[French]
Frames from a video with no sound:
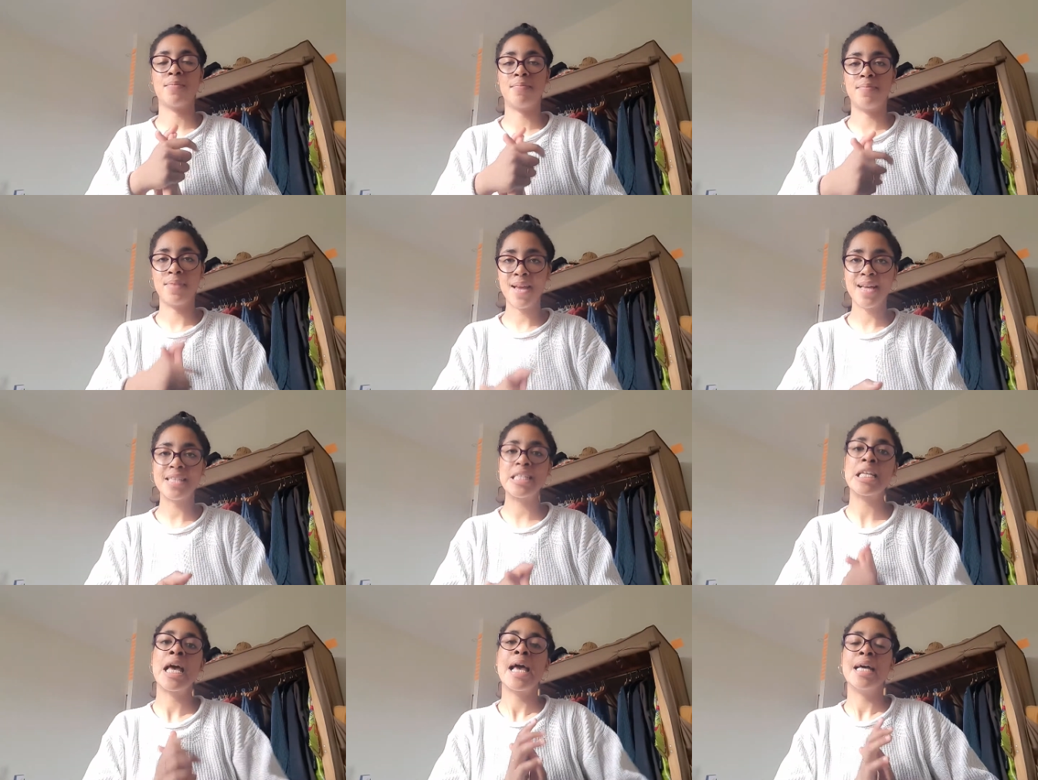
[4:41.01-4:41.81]

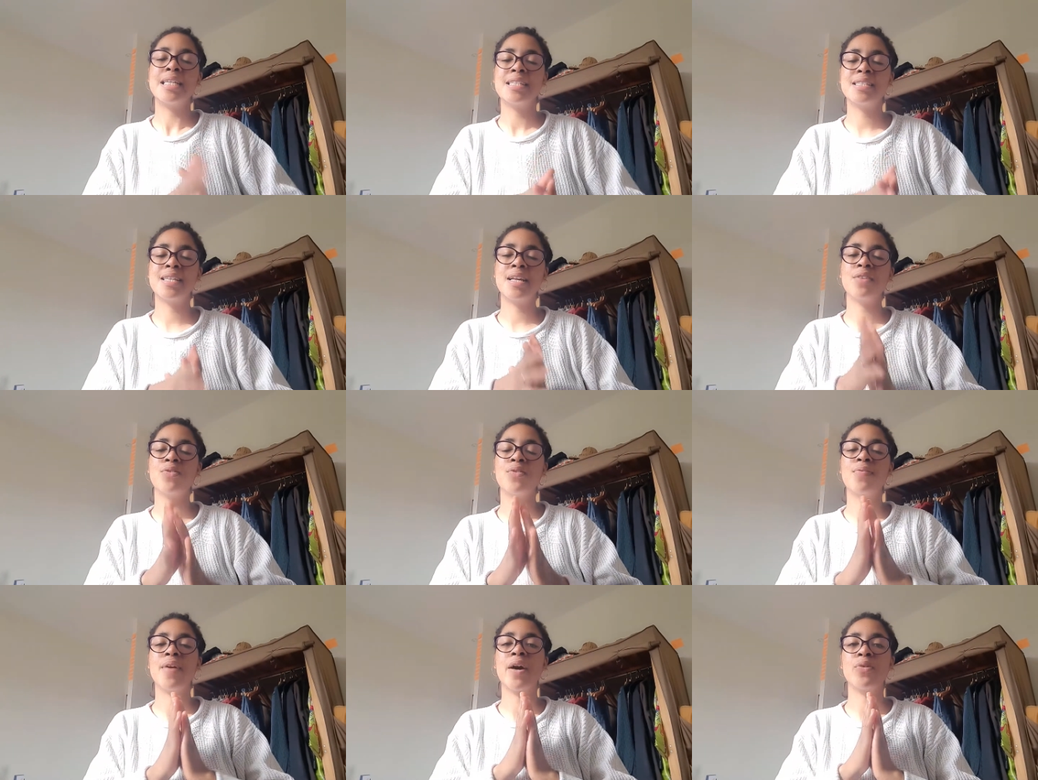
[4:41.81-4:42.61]
place, c'est de
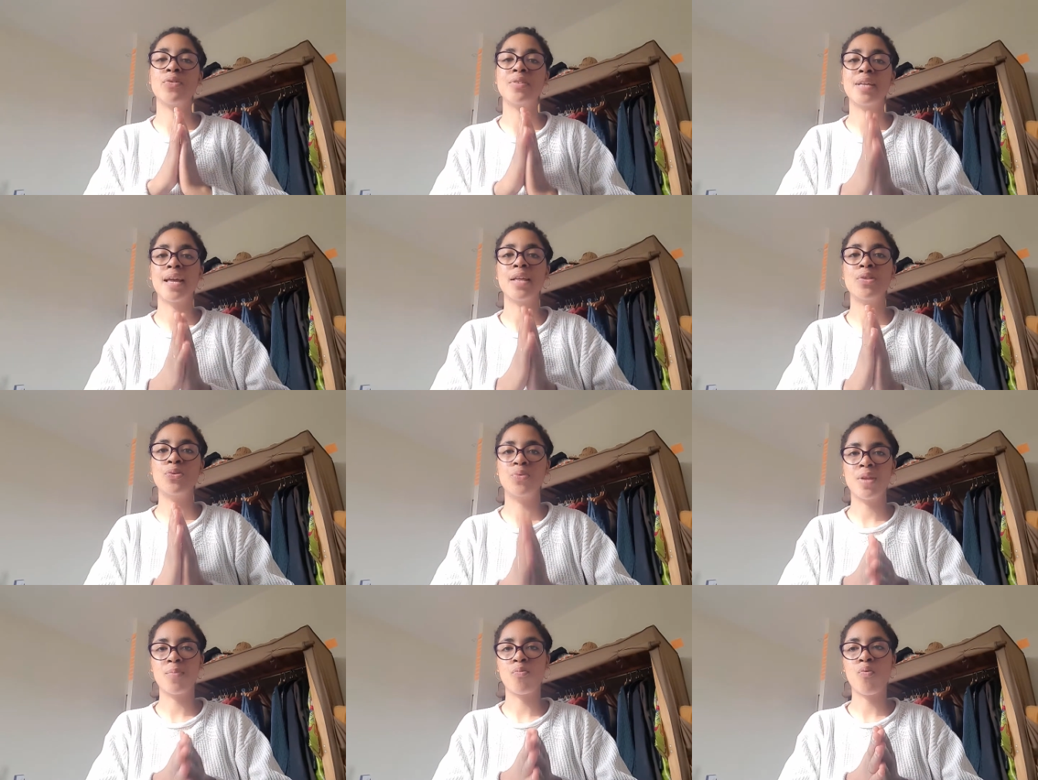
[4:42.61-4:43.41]
faire le tri
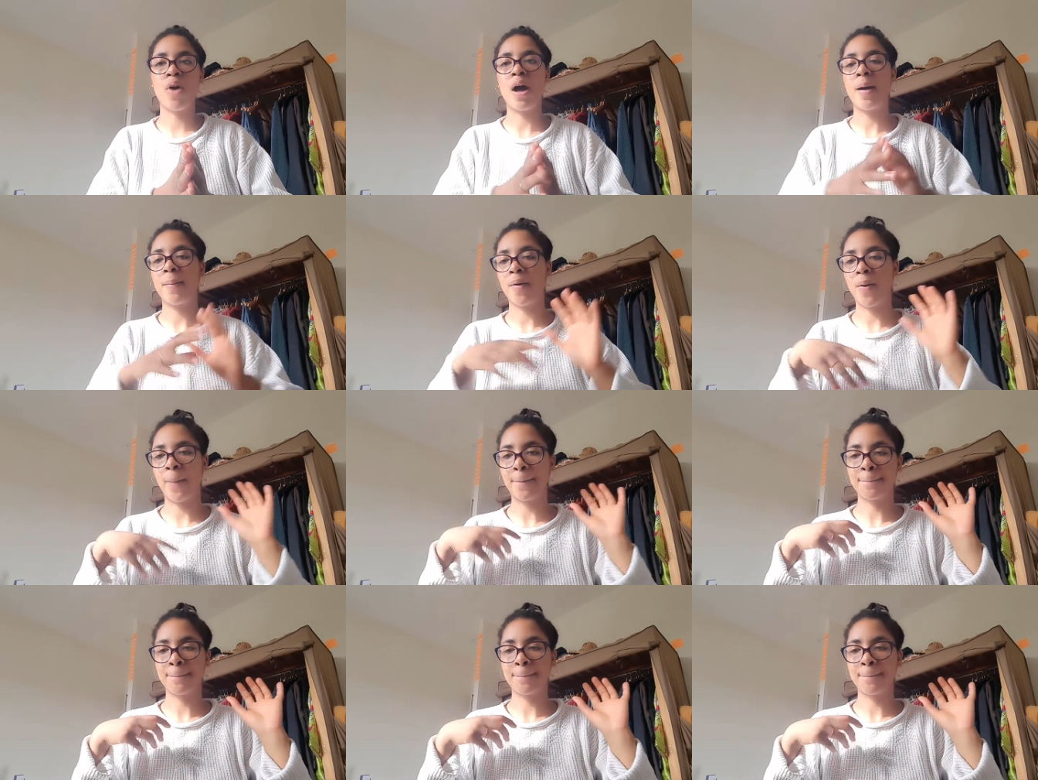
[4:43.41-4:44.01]
tous les mois